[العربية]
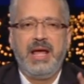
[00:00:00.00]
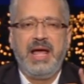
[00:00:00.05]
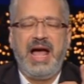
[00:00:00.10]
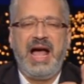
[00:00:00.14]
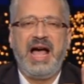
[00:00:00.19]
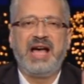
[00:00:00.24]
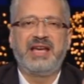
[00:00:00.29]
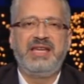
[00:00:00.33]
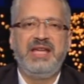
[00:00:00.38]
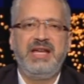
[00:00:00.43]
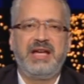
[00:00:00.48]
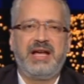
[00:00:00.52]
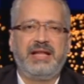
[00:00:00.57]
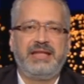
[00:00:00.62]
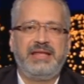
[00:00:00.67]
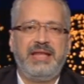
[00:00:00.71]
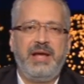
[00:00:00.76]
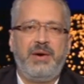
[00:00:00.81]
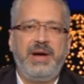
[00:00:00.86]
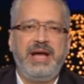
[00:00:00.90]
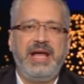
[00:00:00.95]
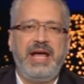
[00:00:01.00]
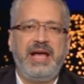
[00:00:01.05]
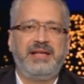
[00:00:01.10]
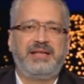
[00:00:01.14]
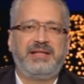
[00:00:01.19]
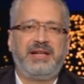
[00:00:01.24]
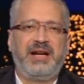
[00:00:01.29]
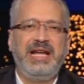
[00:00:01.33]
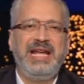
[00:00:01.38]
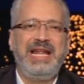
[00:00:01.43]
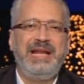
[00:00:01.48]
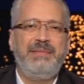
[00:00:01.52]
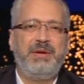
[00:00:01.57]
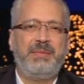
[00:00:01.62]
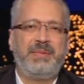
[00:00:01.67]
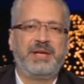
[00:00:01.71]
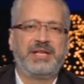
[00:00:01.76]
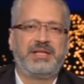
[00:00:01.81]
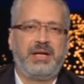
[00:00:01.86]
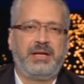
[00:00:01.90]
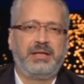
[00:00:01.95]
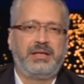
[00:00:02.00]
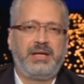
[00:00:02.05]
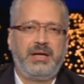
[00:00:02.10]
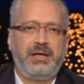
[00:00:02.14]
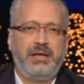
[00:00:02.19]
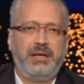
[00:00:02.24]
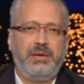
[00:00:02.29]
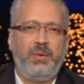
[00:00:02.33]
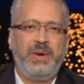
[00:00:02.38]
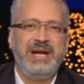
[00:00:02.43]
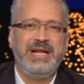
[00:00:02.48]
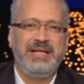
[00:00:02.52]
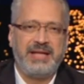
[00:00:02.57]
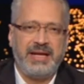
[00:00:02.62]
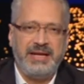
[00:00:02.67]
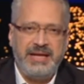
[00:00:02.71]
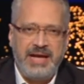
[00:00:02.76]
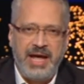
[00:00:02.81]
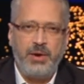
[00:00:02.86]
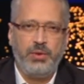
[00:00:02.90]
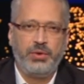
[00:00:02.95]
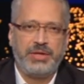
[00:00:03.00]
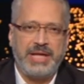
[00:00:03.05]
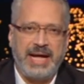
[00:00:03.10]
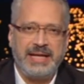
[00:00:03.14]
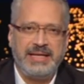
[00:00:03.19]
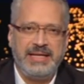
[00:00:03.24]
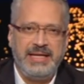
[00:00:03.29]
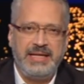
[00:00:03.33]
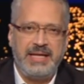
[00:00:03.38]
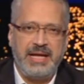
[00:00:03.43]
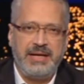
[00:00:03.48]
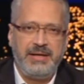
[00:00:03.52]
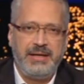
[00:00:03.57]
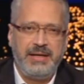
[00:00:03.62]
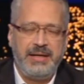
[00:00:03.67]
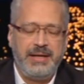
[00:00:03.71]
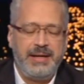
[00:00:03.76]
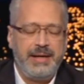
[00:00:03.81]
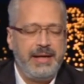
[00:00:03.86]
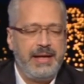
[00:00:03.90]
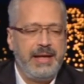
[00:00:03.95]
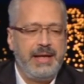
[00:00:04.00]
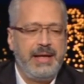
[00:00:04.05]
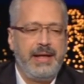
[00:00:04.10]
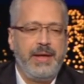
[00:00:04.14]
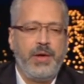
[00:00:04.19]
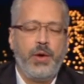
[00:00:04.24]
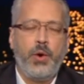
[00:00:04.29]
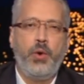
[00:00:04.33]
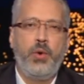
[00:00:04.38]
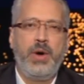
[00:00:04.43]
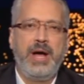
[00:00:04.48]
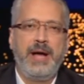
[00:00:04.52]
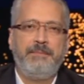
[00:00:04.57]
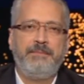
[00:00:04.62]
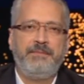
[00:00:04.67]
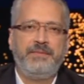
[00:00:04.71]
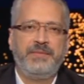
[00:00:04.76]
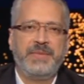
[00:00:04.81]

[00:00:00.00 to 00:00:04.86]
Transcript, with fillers: حقيقة نوايا إسرائيل ببساطة ونتنياهو تحديدا هو